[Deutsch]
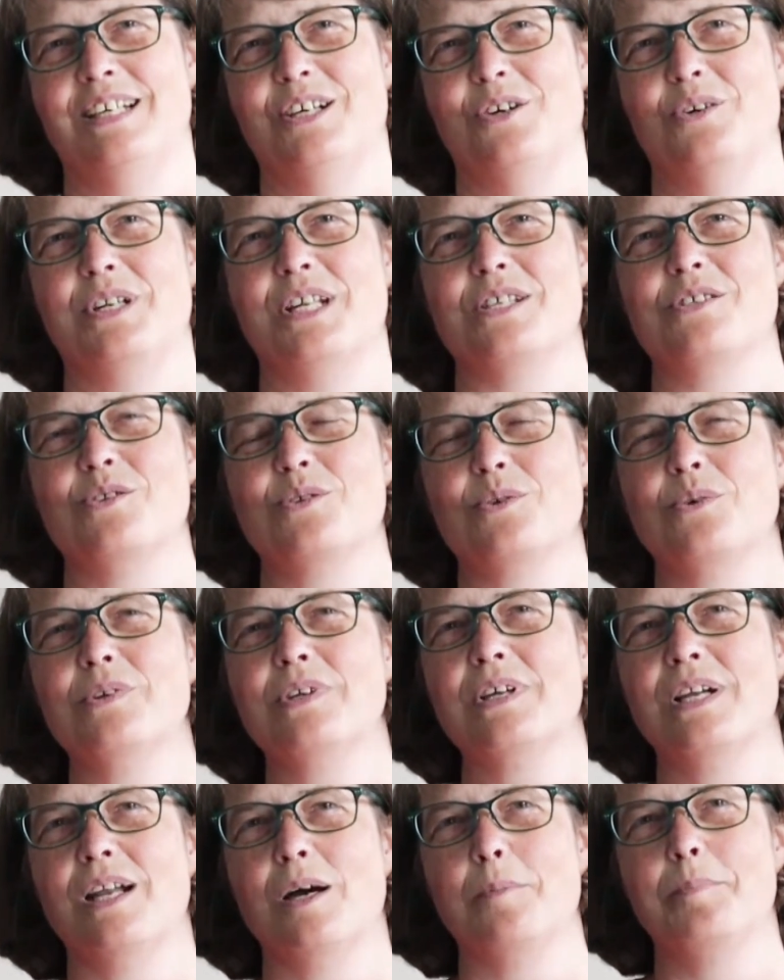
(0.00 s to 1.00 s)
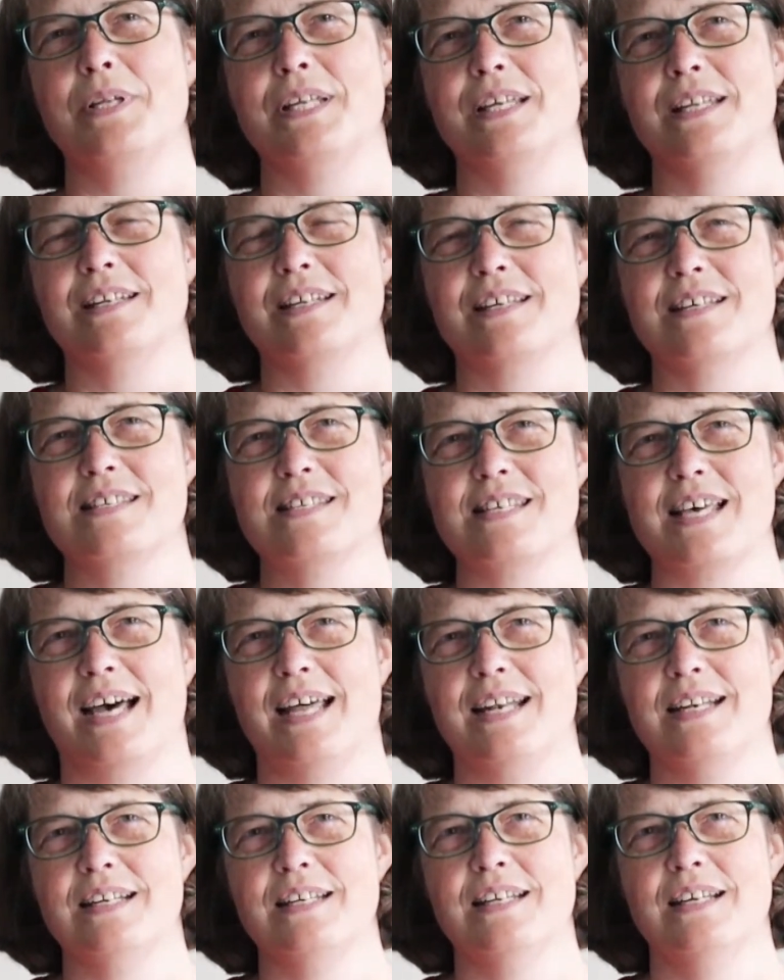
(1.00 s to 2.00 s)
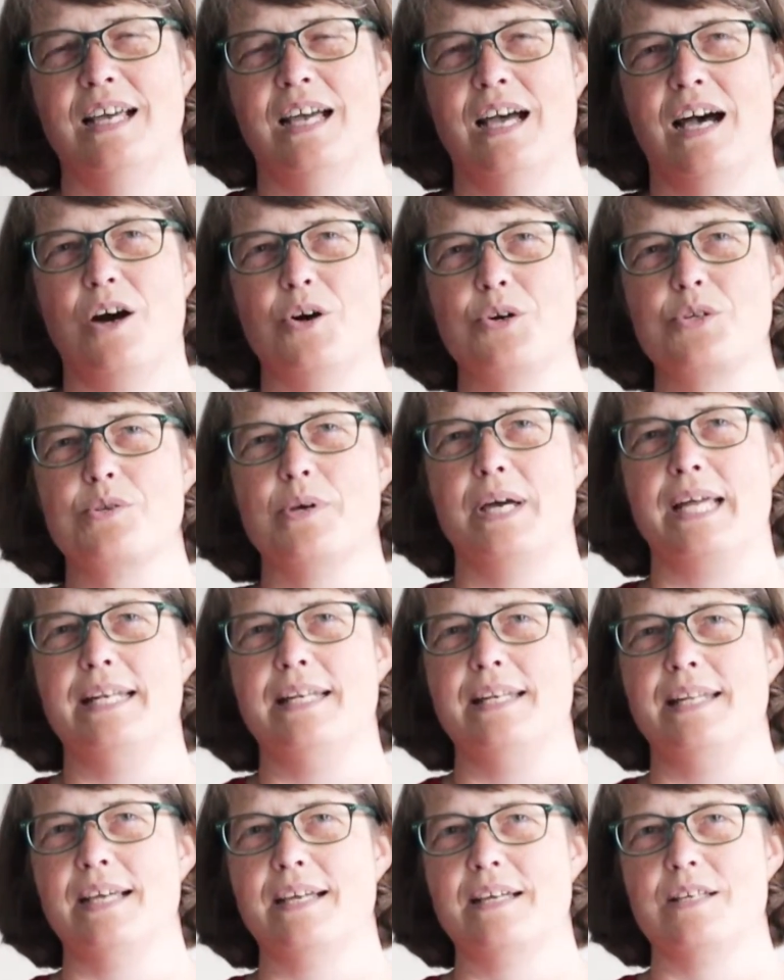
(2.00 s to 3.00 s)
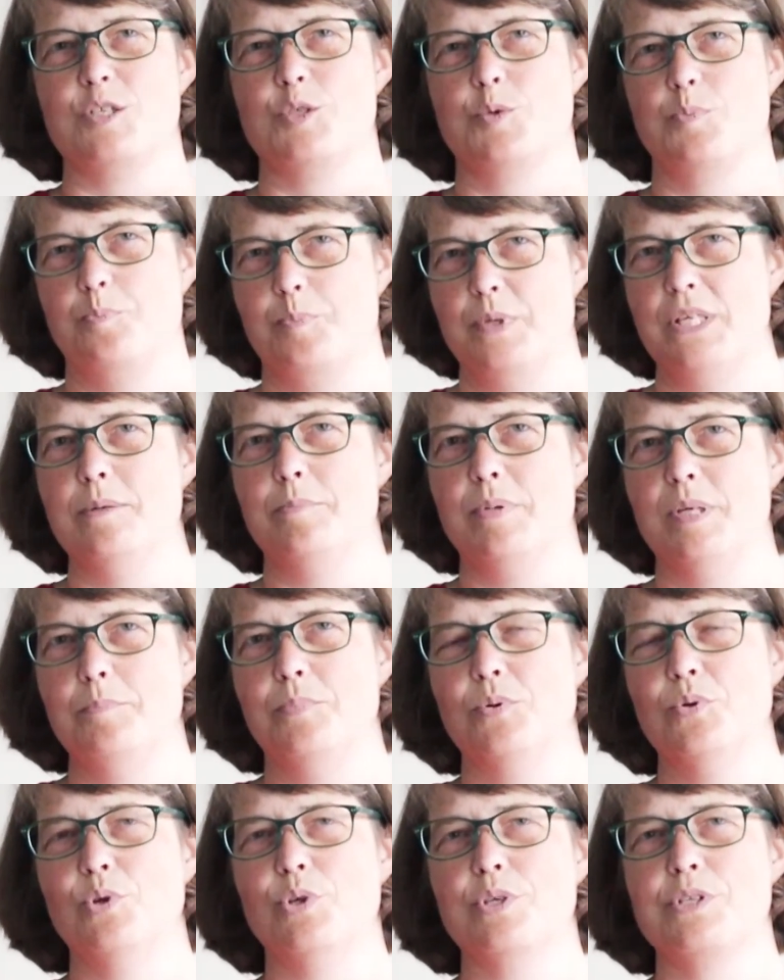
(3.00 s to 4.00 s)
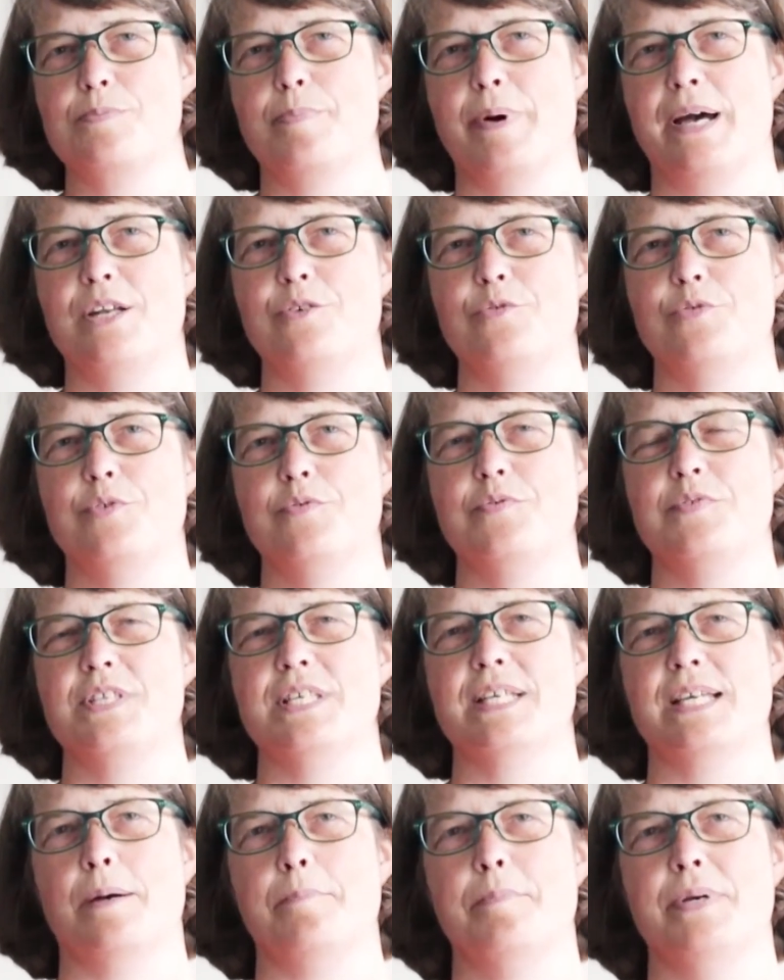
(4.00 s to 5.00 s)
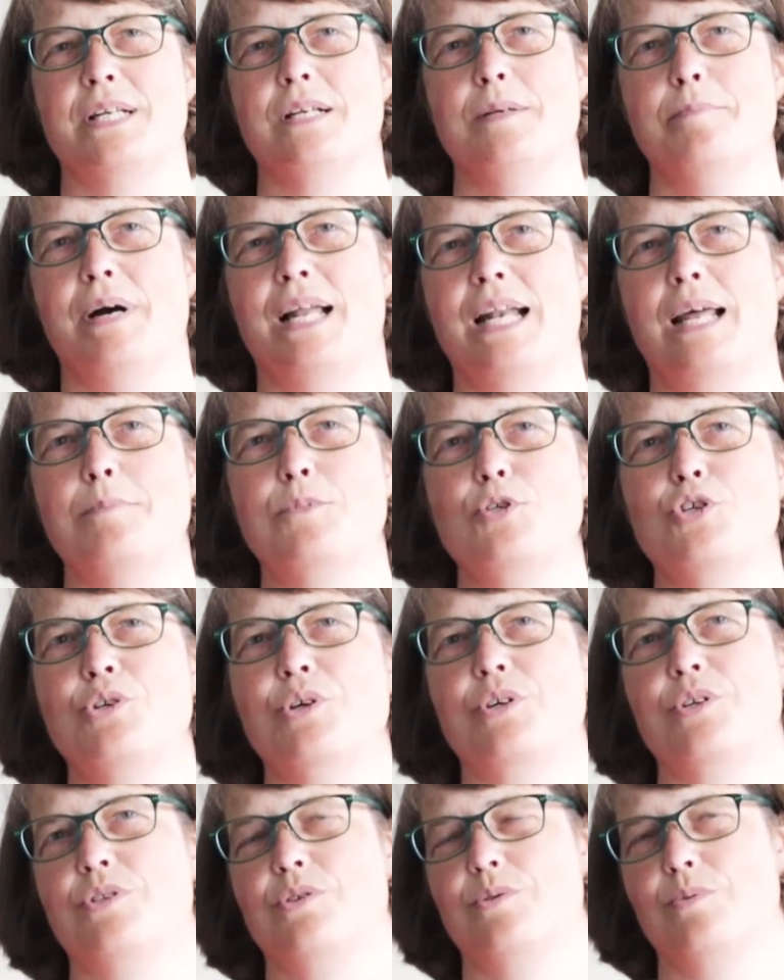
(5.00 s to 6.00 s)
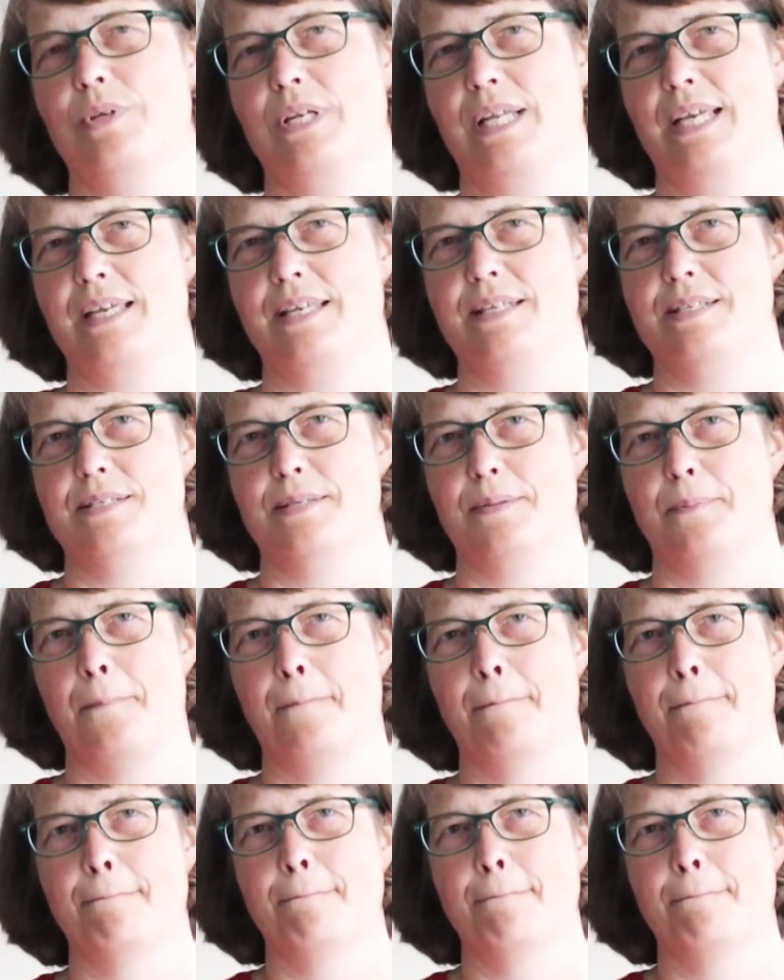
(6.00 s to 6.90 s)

Und das ist unglaublich interessant, auch so ein dickes Bibelbuch, 52 Kapitel mal am Stück zu lesen.